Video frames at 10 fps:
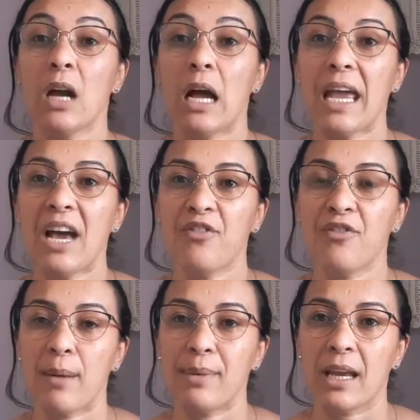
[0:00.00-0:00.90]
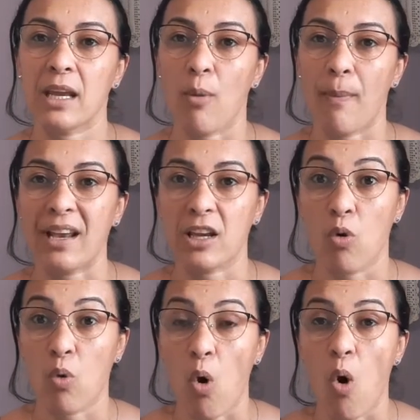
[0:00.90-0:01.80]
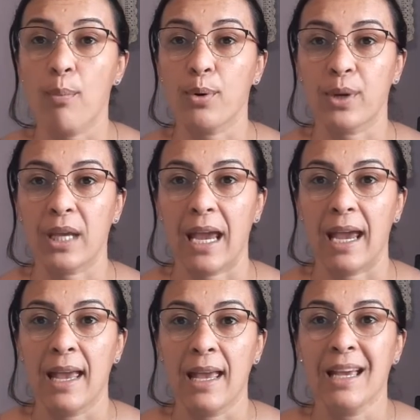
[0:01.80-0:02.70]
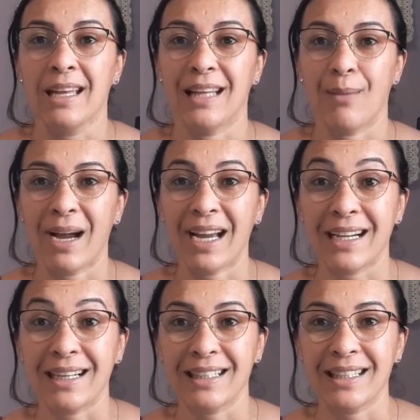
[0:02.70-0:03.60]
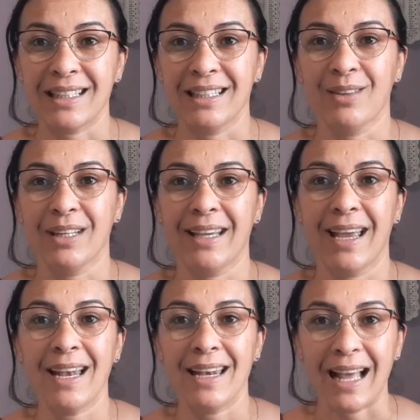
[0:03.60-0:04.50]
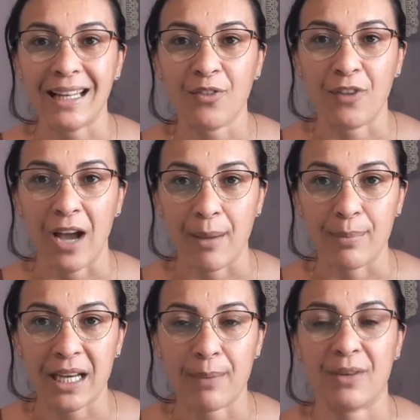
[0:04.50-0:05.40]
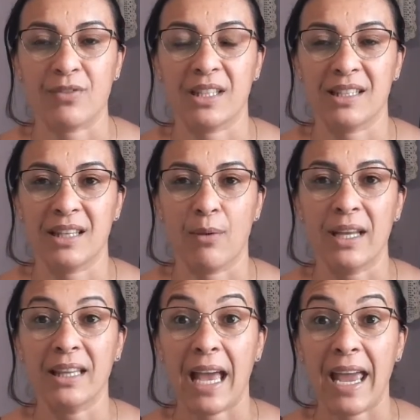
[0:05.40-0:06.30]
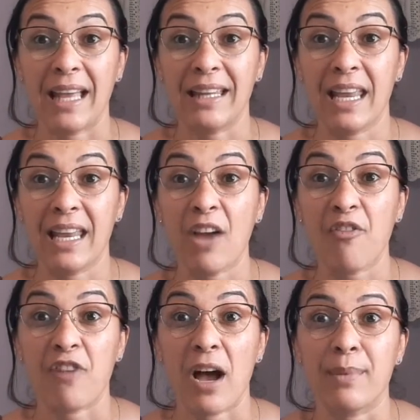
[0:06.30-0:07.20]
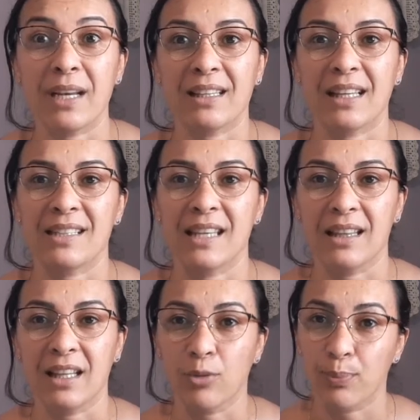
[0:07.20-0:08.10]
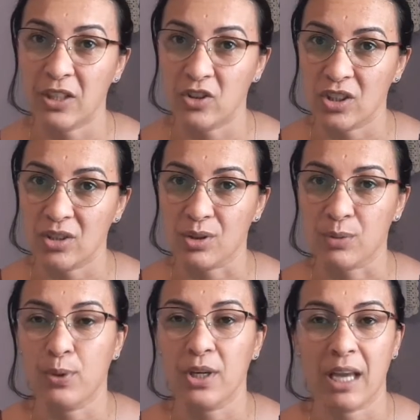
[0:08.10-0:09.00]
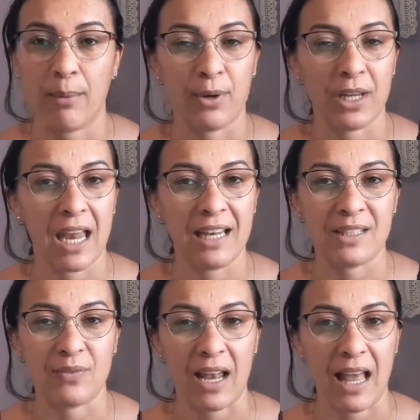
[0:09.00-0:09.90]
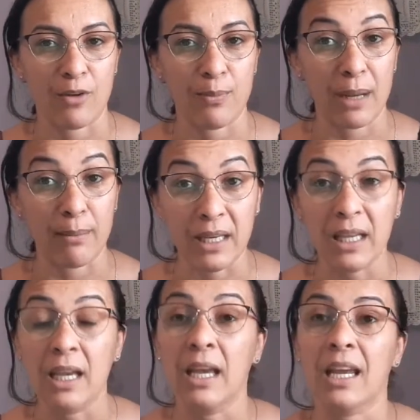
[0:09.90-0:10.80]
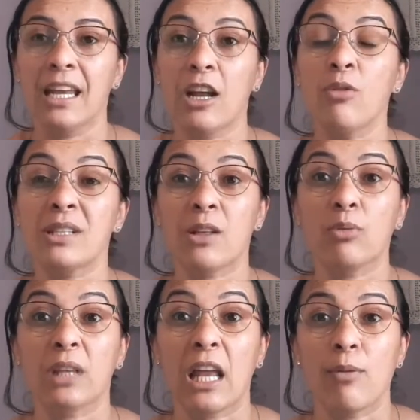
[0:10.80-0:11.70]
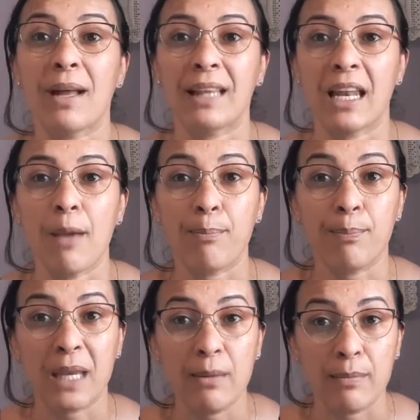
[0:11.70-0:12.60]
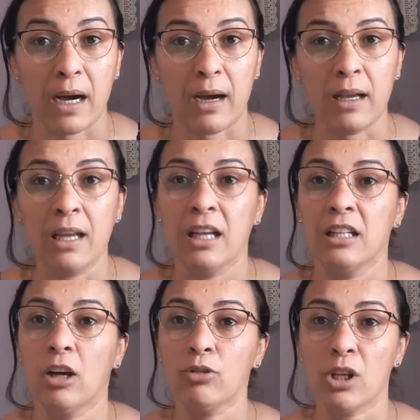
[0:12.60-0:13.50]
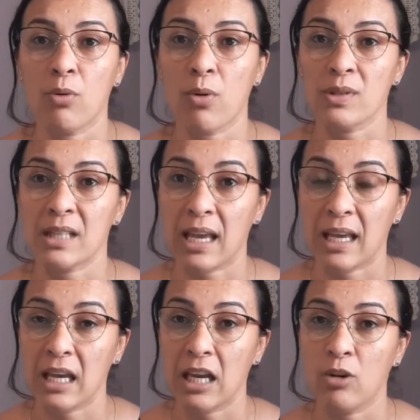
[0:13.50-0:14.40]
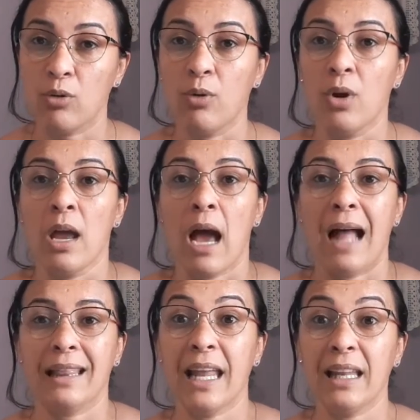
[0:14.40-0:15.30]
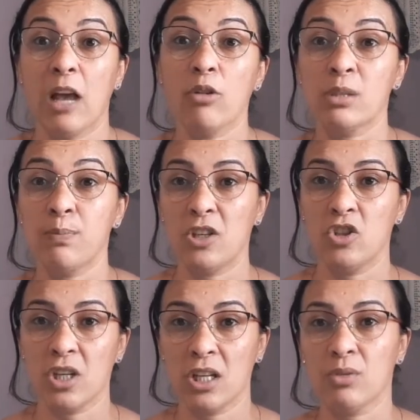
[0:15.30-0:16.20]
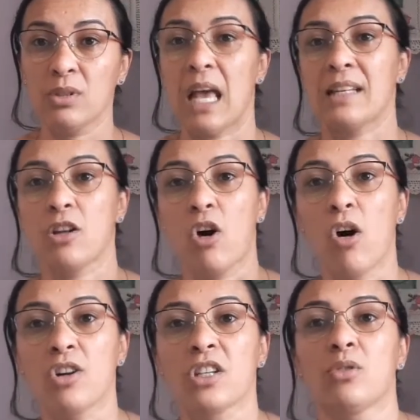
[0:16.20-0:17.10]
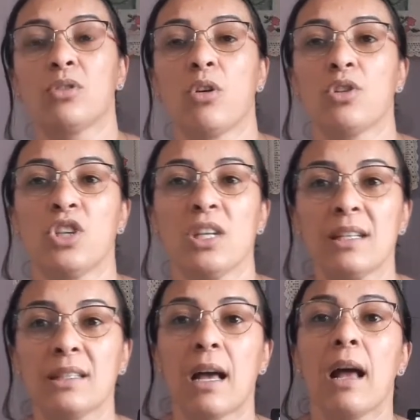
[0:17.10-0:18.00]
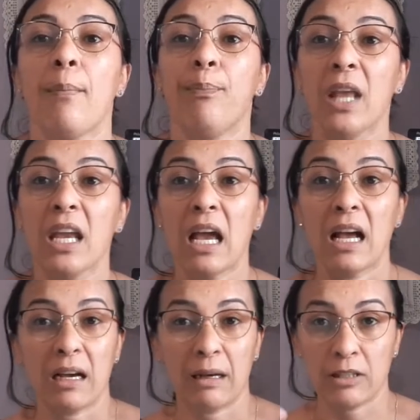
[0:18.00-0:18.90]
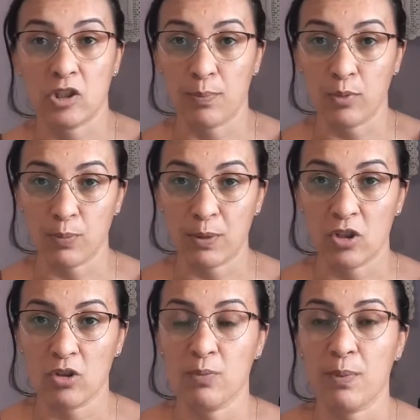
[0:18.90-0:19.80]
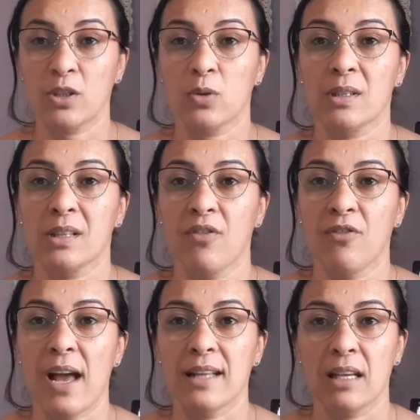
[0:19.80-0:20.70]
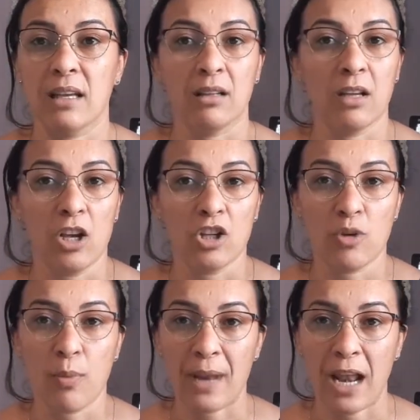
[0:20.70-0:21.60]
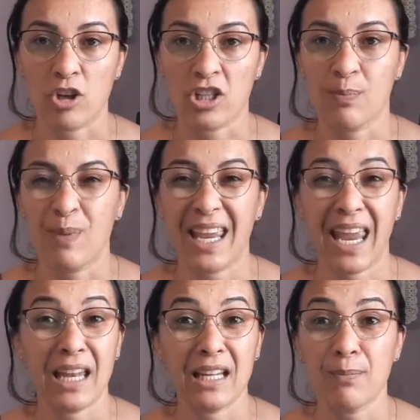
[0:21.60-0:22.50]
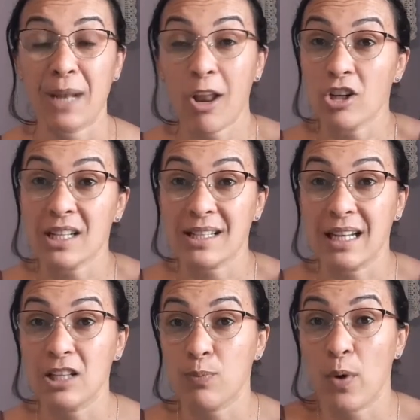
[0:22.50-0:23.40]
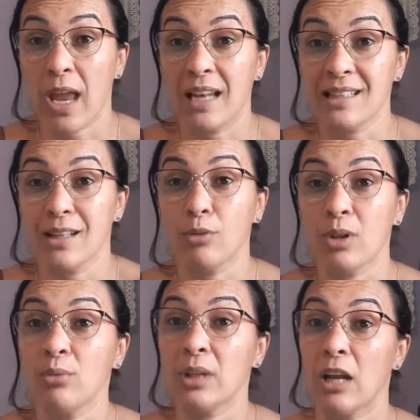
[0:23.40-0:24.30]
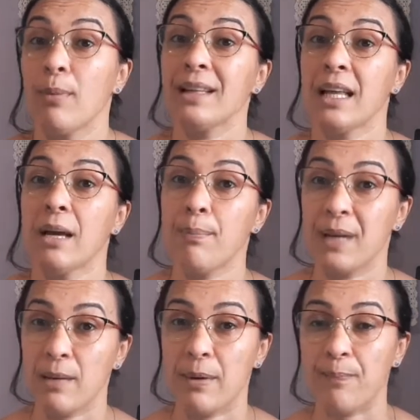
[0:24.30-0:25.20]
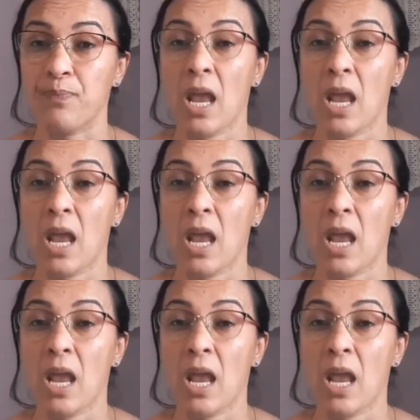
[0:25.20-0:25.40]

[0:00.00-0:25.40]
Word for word: É a fábrica que eu, que eu compro, que é na Bacana. Eu liguei lá na fábrica para vocês terem uma ideia, nem a fábrica está aceitando pedidos. Por quê? Porque eles falaram para mim que não estão tendo matéria-prima, não estão conseguindo atender os pedidos das lojas, dos lojistas, nem a, tipo, os pedidos de pessoas que fazem, tipo, para lojas pequenas, nem para lojas grandes, porque eles não estão tendo matéria-prima.